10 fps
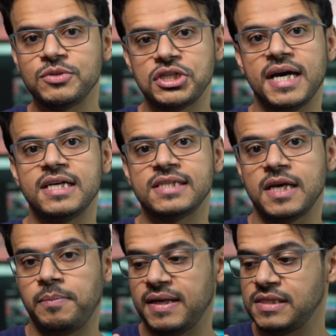جهاز زي
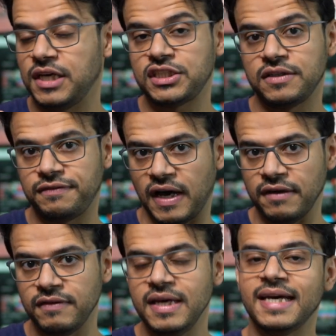البلاي ستيشن 5
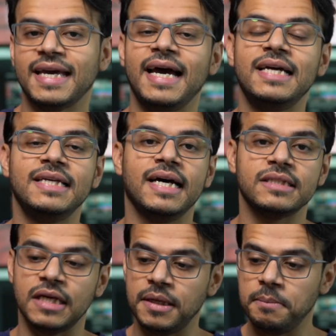قاعد
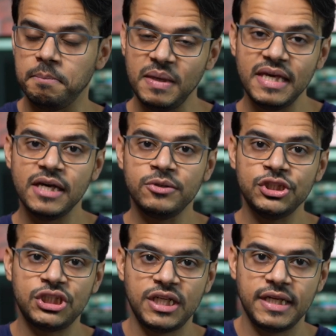يعطي
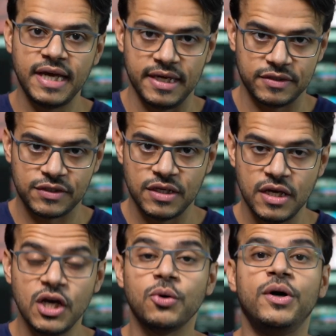120 هرتز
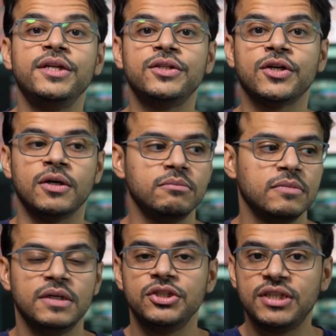وعندكم
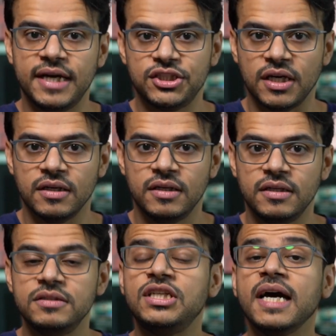شاشه
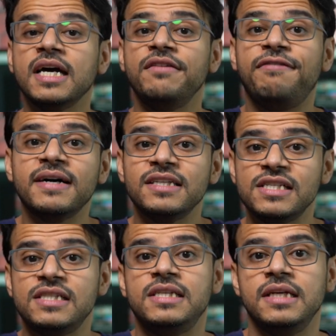تشغل فقط
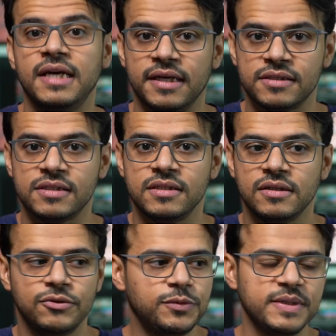60 هرتز
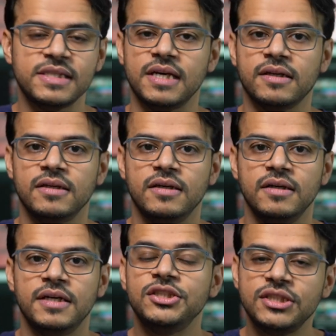وش بيصير
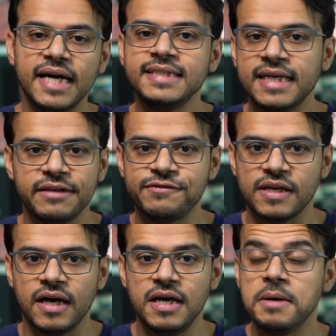الشاشه
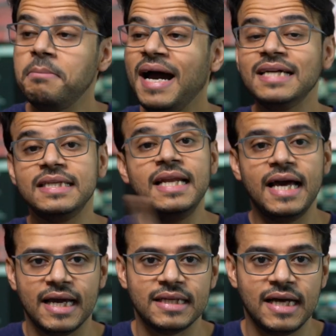نفسها ما
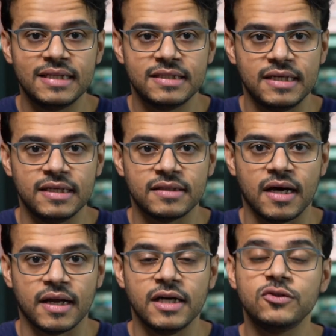حتلحق على عدد
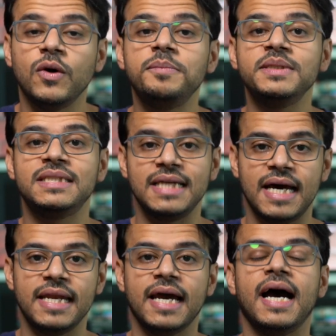الاطارات
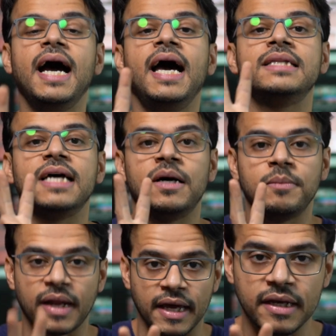وبالتالي احد
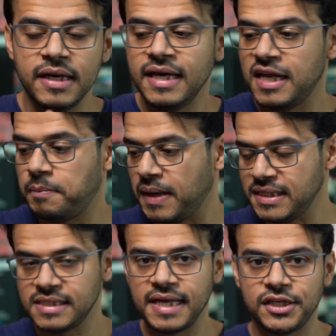امرين البلاي
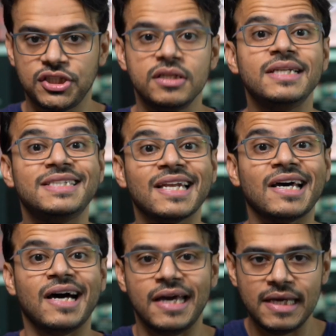ستيشن
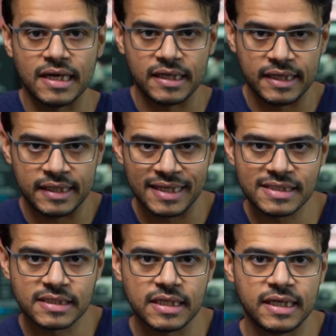تلقائيا
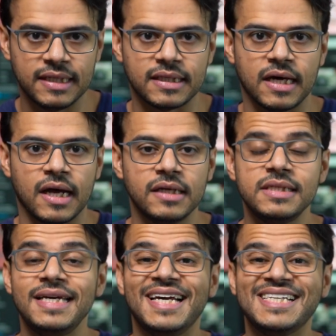ينزل الاطارات الى